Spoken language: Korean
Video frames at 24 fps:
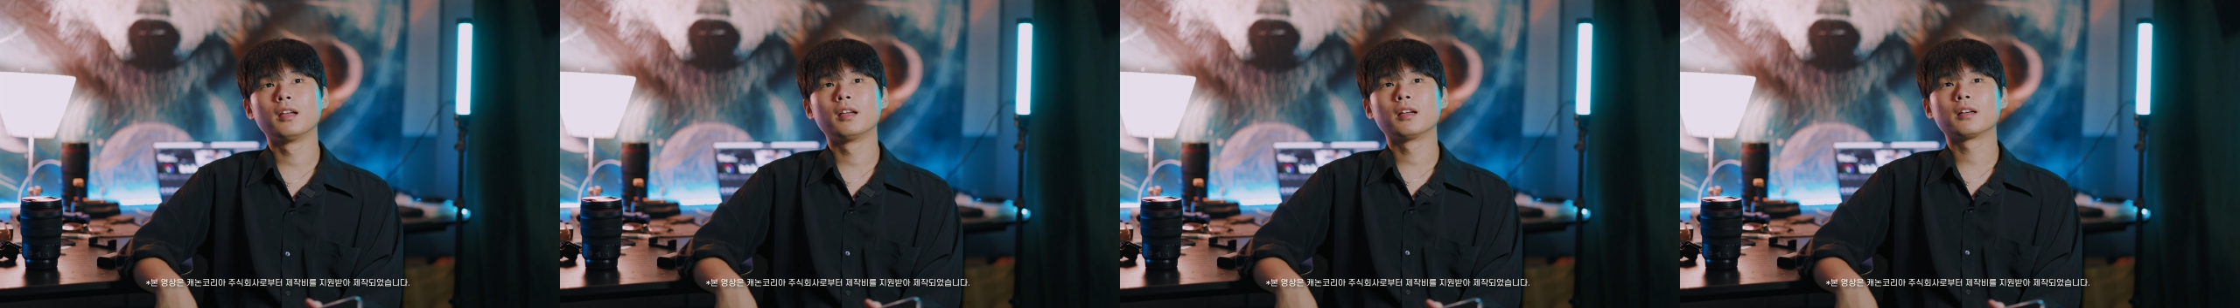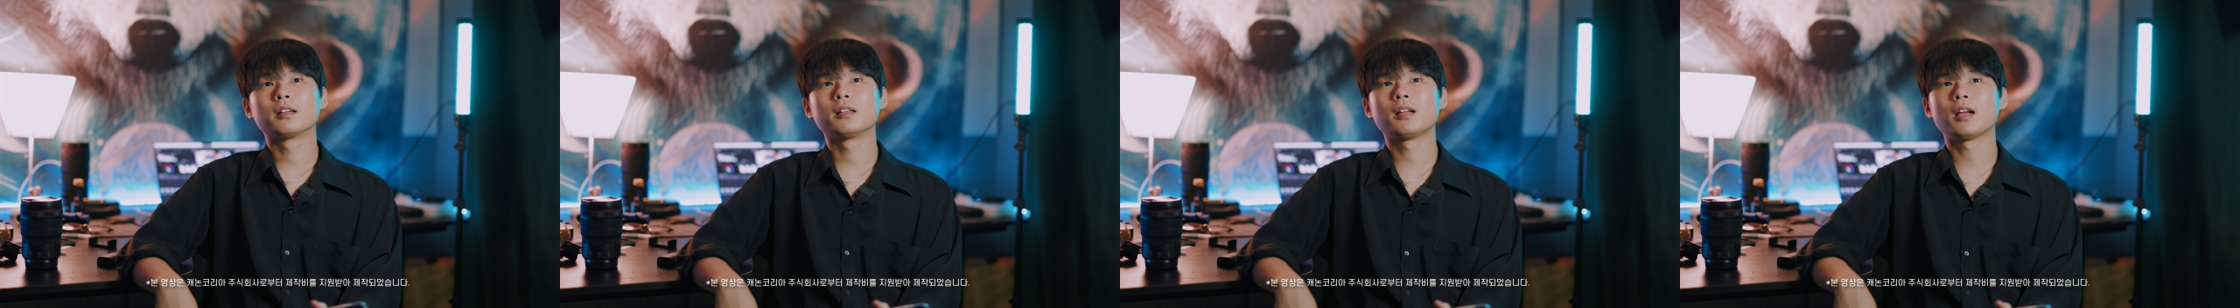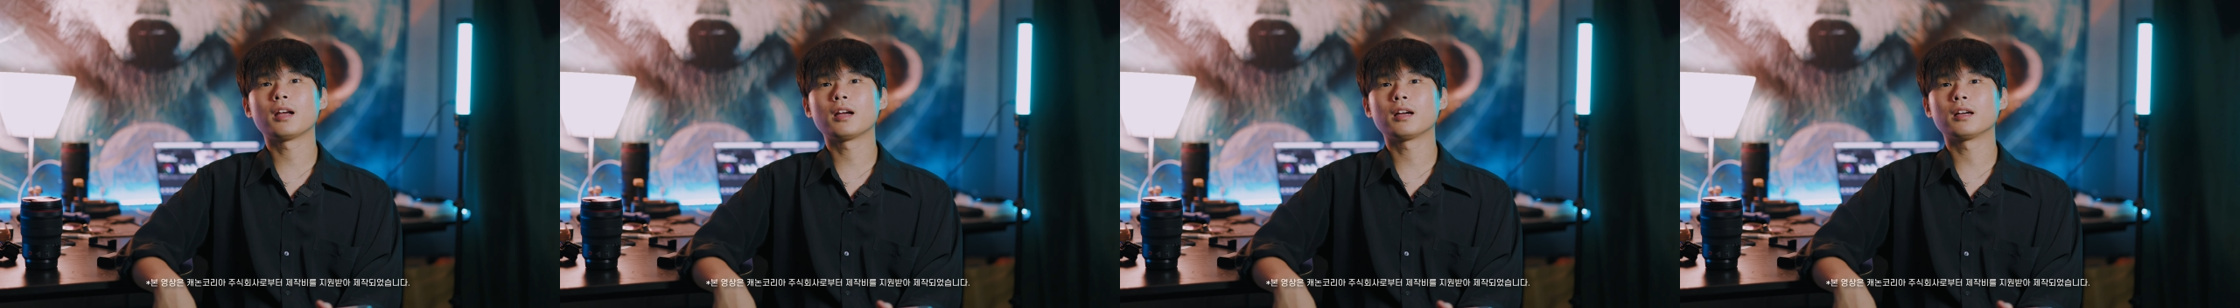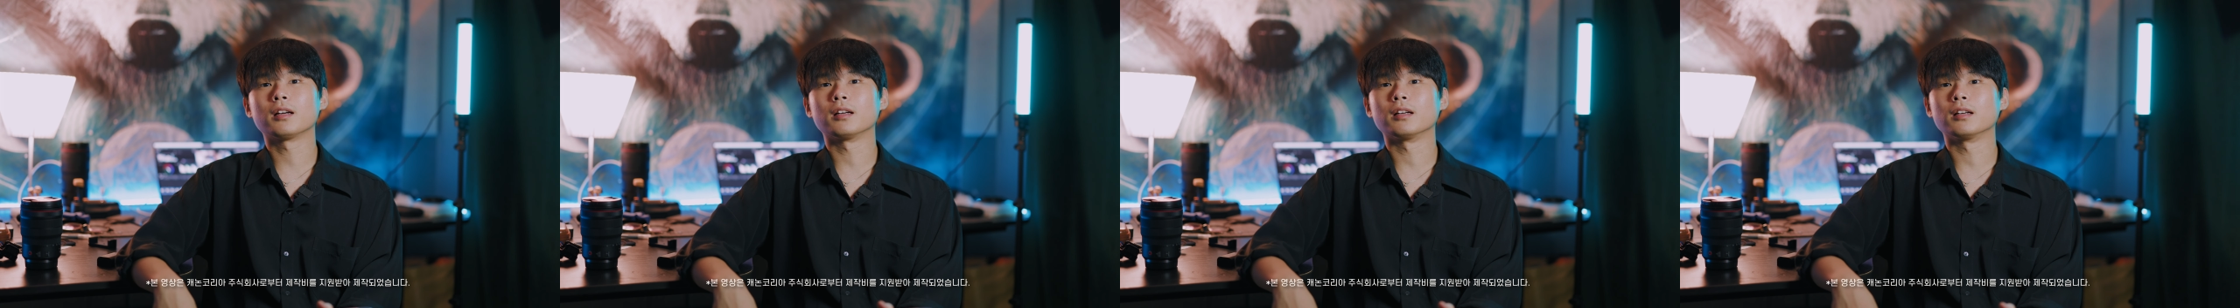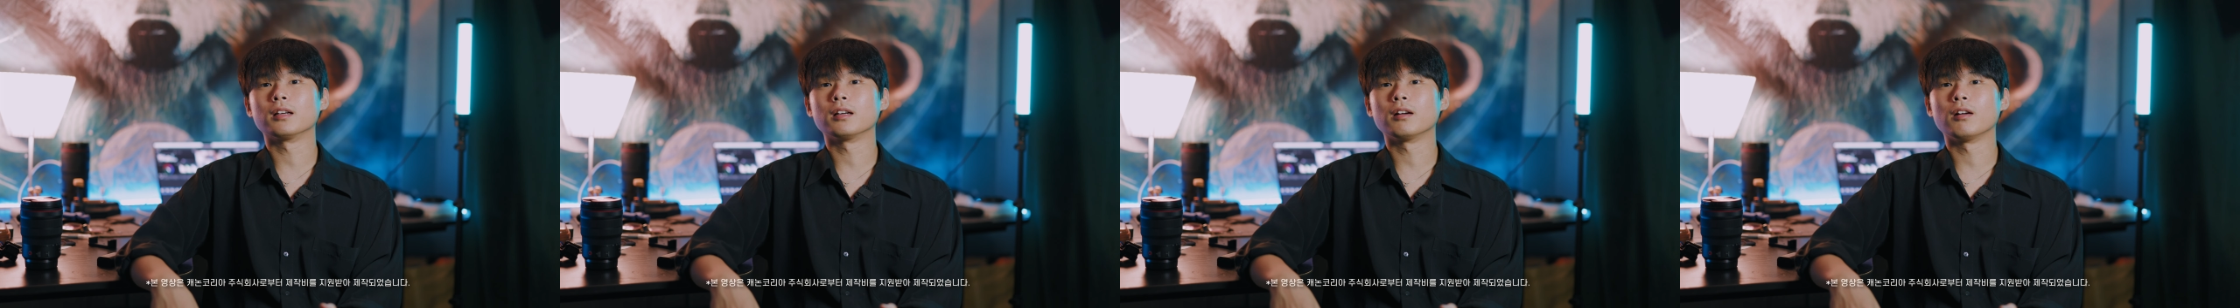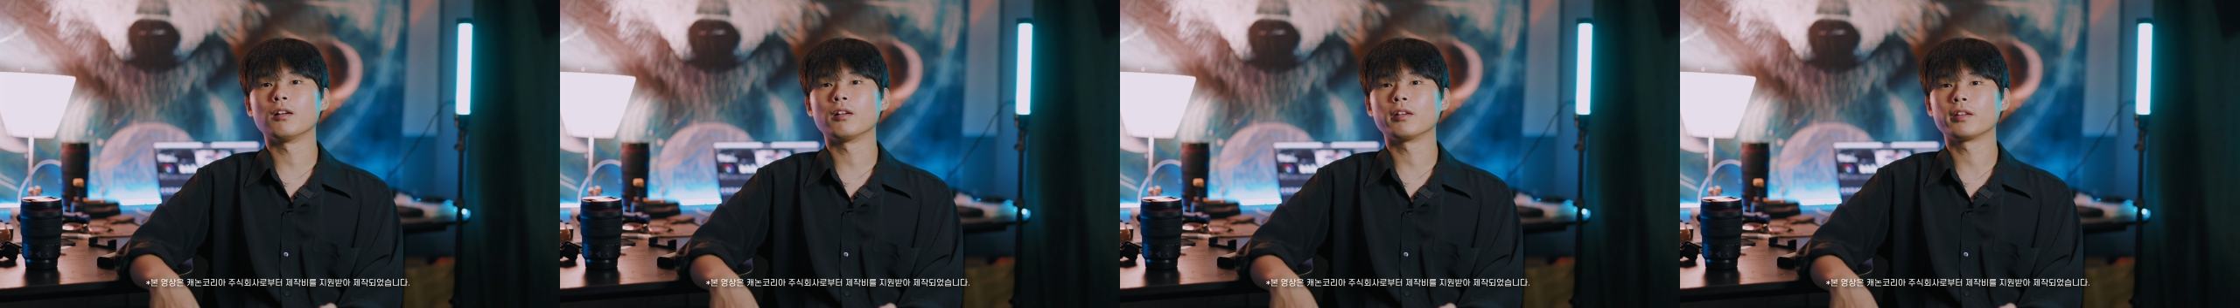그냥
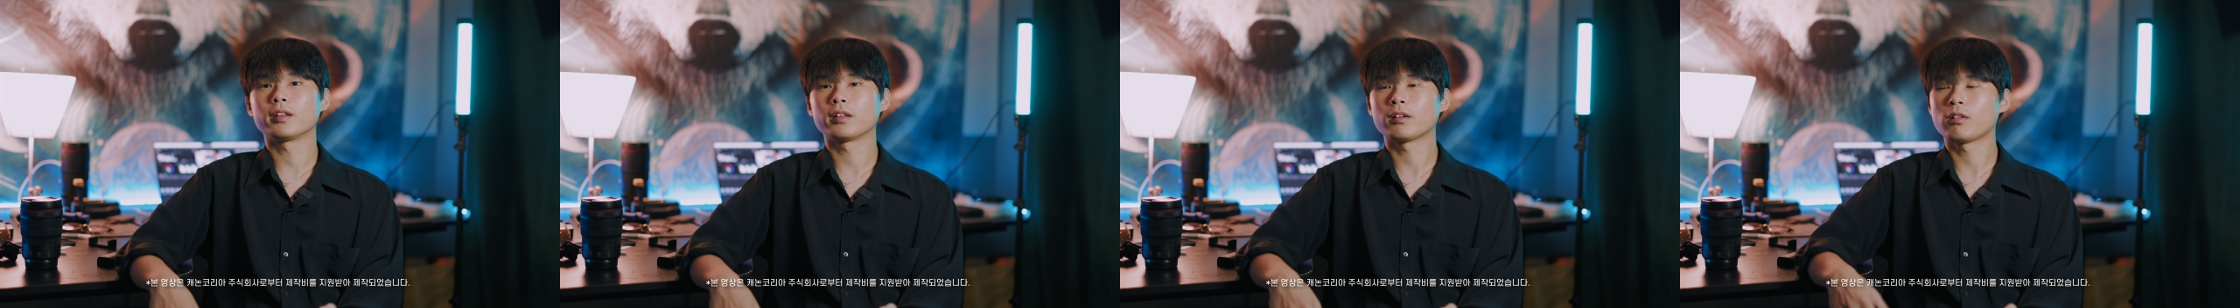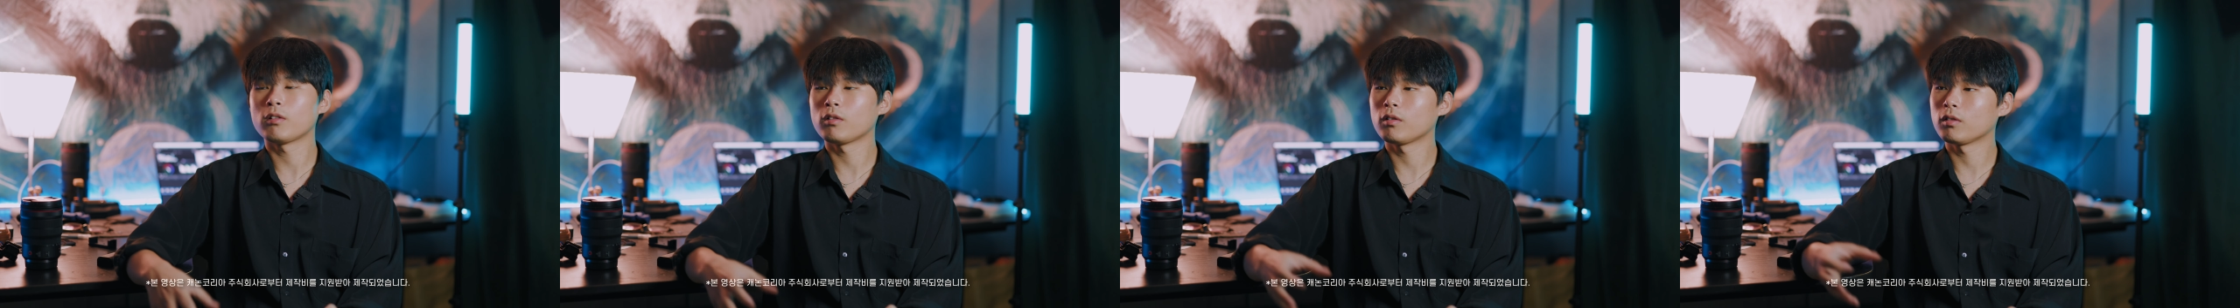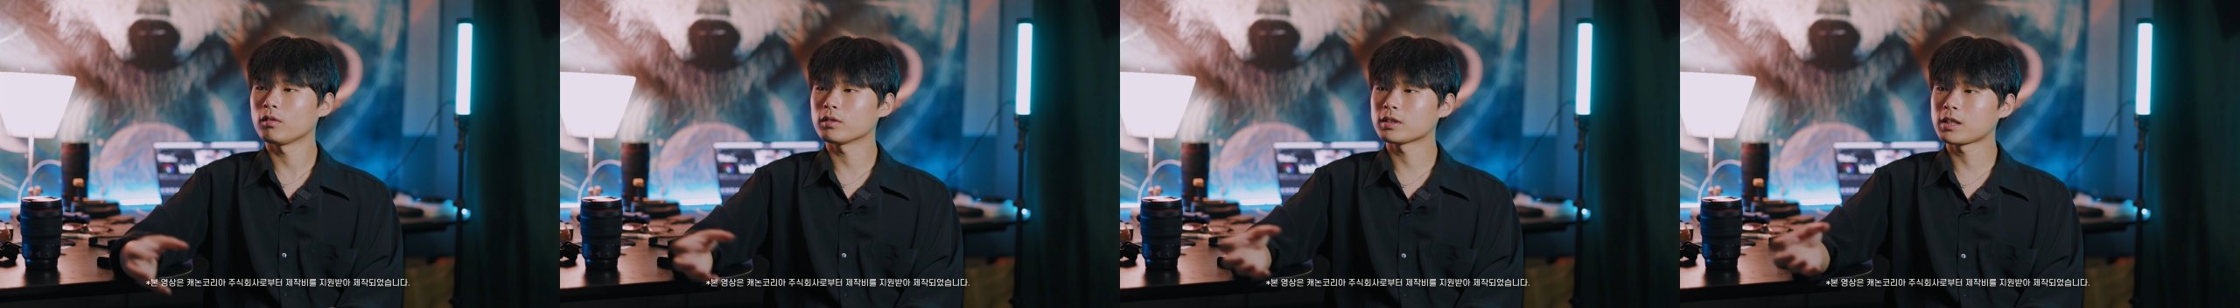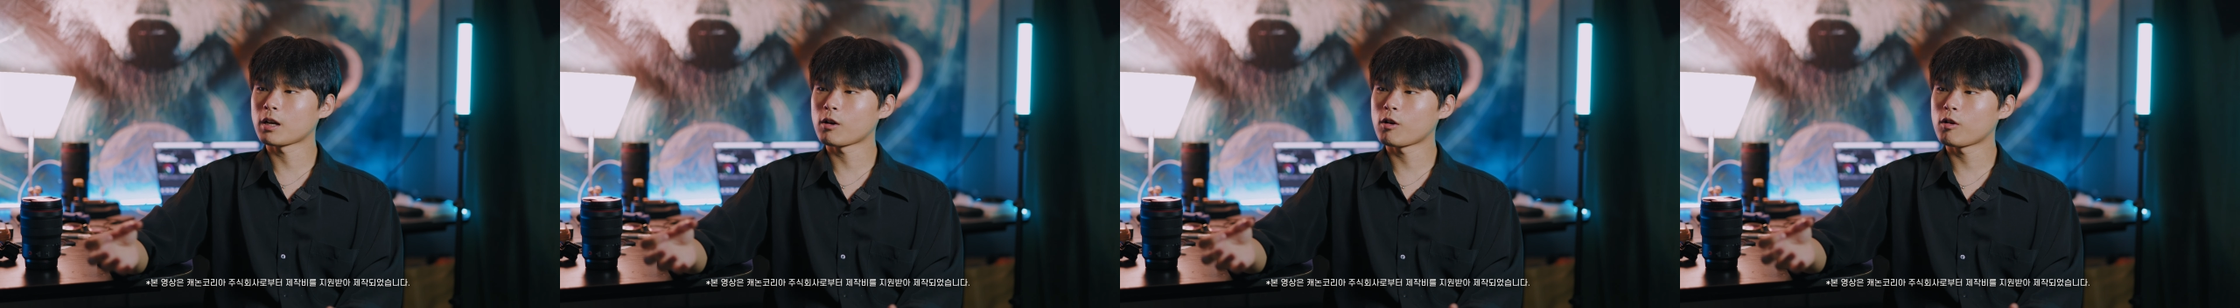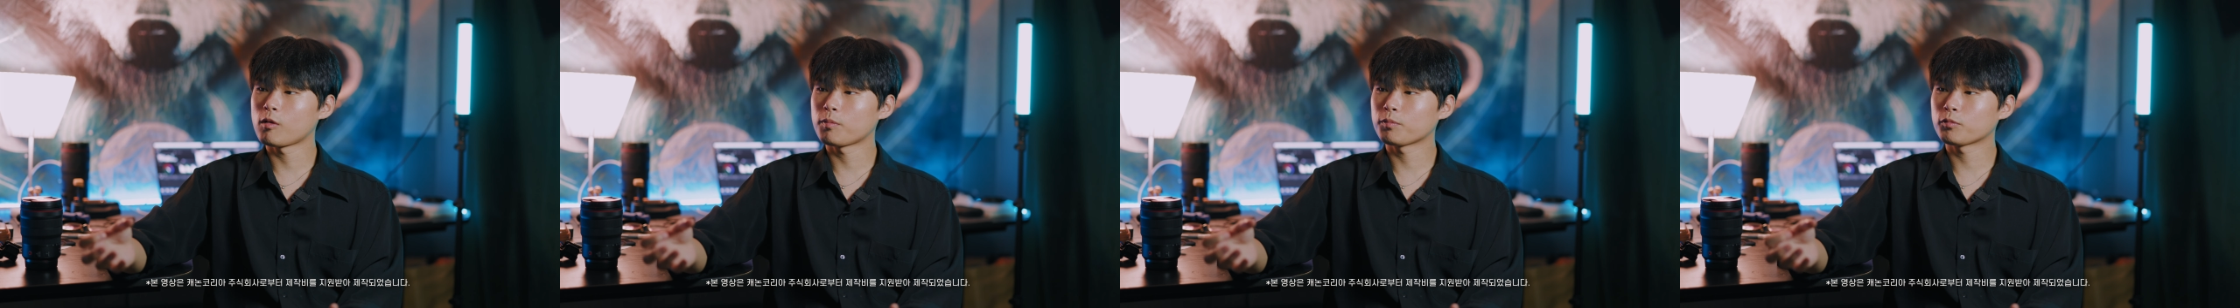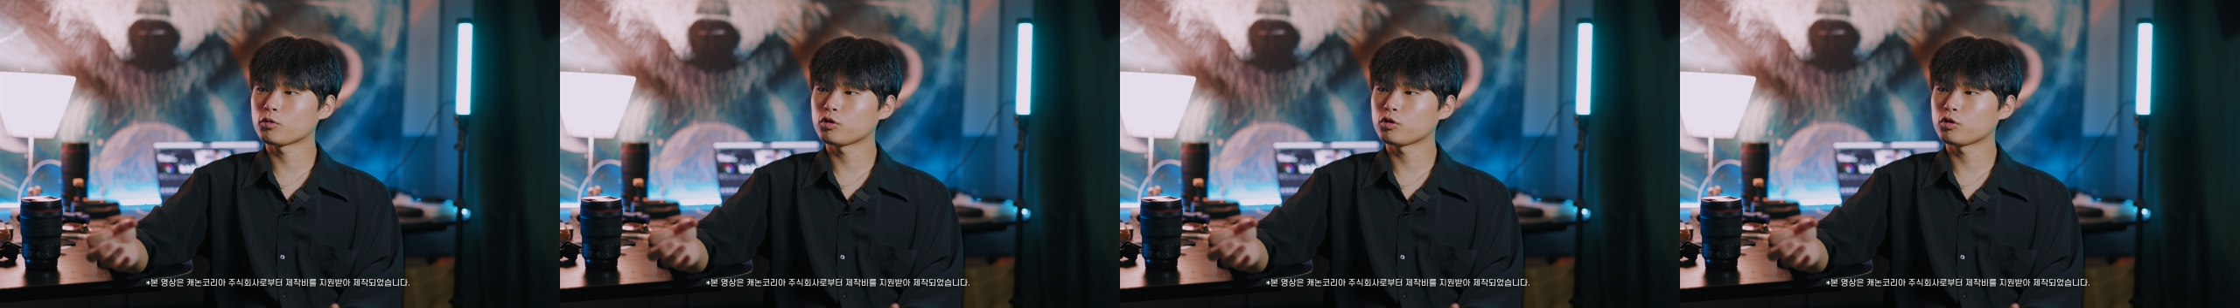어, 이거 상업